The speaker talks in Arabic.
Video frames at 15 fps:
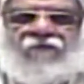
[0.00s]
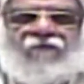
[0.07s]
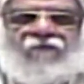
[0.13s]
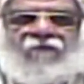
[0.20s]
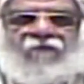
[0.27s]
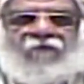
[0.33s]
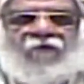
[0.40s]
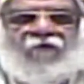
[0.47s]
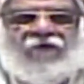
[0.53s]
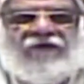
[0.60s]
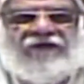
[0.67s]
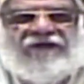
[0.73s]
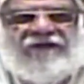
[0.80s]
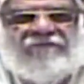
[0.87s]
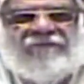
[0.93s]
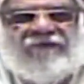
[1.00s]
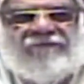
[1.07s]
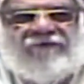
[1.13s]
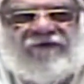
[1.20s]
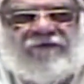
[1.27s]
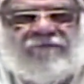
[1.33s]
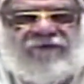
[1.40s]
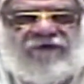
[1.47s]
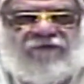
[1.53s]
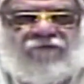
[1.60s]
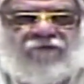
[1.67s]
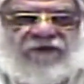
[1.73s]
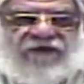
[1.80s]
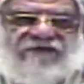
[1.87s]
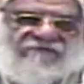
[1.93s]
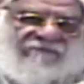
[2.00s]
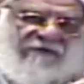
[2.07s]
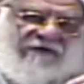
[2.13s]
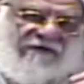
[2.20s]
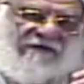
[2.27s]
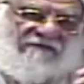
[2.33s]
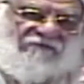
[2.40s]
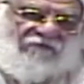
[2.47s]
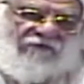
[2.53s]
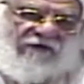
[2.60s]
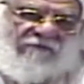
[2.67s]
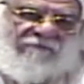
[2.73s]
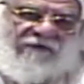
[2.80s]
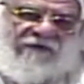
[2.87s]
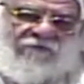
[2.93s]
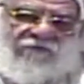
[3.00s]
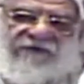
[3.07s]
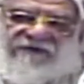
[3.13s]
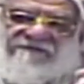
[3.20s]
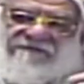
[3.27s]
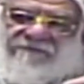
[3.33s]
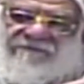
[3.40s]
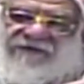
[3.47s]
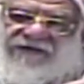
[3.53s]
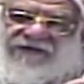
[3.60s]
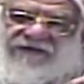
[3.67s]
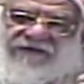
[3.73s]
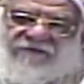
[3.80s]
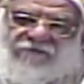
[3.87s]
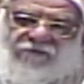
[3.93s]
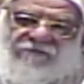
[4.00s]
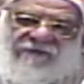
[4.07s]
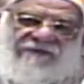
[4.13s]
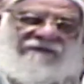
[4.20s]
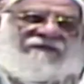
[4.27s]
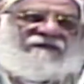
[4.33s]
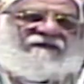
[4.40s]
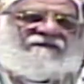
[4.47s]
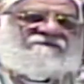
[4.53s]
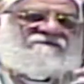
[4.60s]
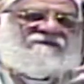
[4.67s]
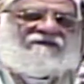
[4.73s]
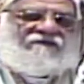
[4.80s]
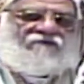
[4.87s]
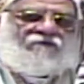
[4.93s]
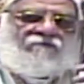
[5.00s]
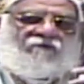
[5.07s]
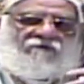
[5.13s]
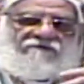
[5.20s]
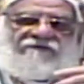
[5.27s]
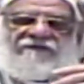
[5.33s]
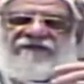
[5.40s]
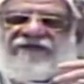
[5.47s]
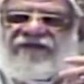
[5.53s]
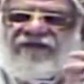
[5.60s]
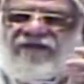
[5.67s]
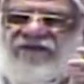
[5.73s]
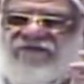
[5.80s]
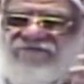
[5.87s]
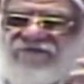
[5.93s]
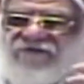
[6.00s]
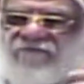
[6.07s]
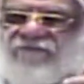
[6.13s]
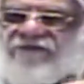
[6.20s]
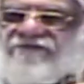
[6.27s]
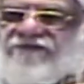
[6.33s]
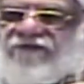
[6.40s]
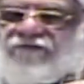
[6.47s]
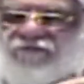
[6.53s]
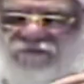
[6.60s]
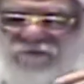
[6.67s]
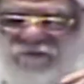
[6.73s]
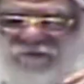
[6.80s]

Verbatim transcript: وكل لما بيكبر وجاز مركزه يكبر وجاز امكانياته الماديه تزيد تبص تلاقي يفقد بساطته